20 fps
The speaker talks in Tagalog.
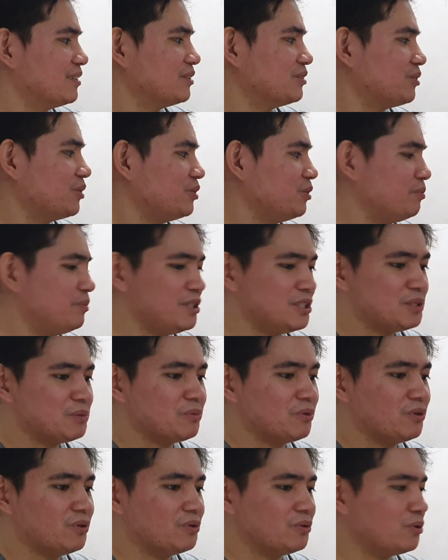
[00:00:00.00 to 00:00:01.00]
So, yung
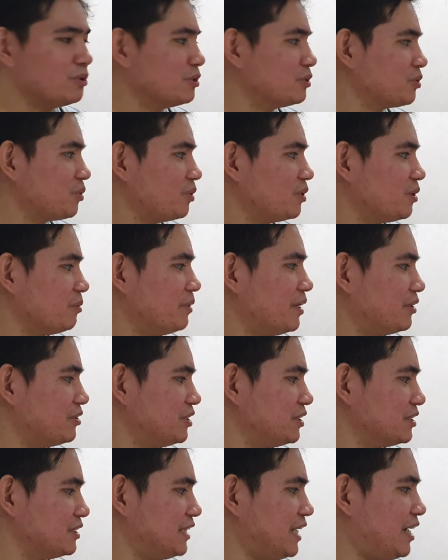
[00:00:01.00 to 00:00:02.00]
mismo controller, meron
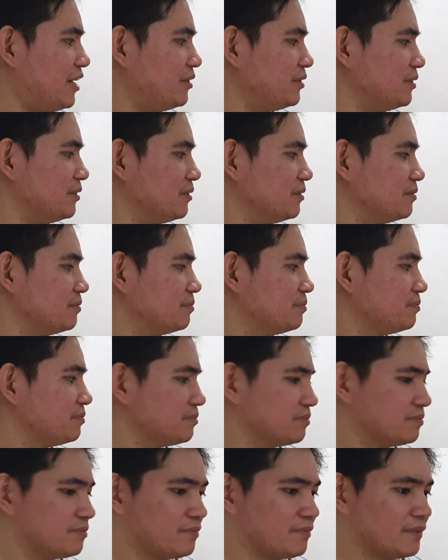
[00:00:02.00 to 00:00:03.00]
siyang sound.
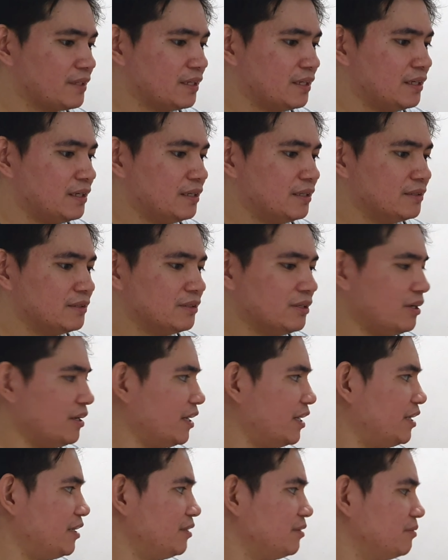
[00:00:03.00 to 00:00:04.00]

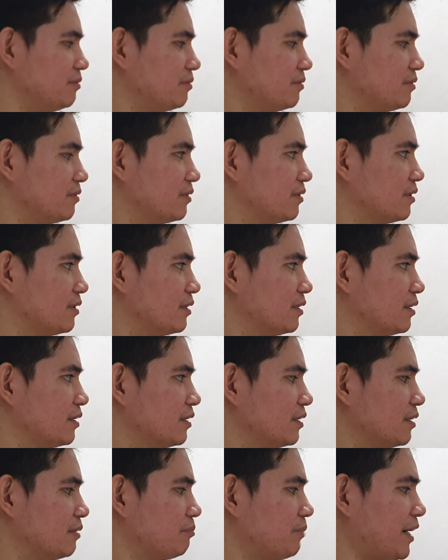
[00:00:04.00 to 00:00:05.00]
Okay.
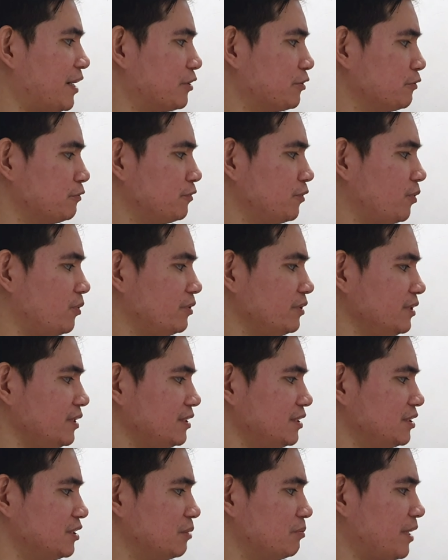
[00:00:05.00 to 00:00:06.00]
Microphone.
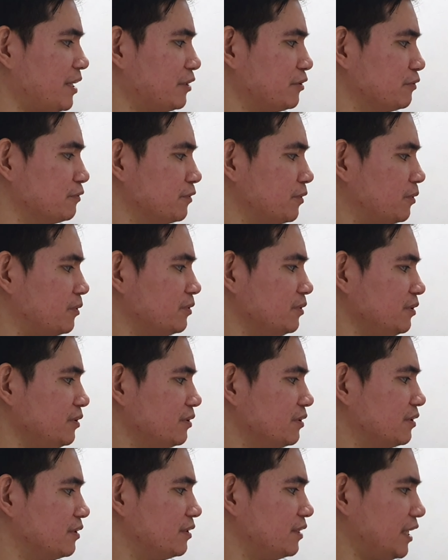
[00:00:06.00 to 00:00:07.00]
This is a microphone.
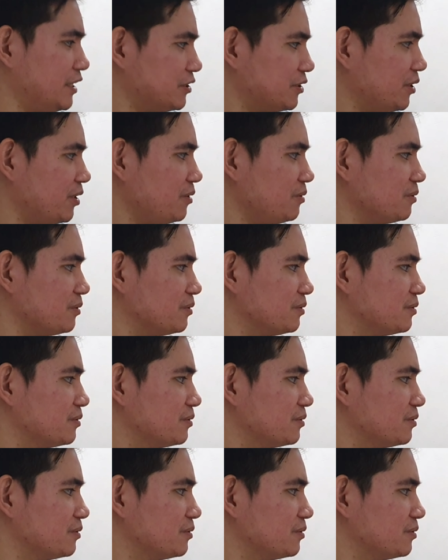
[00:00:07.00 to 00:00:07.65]
Let's go!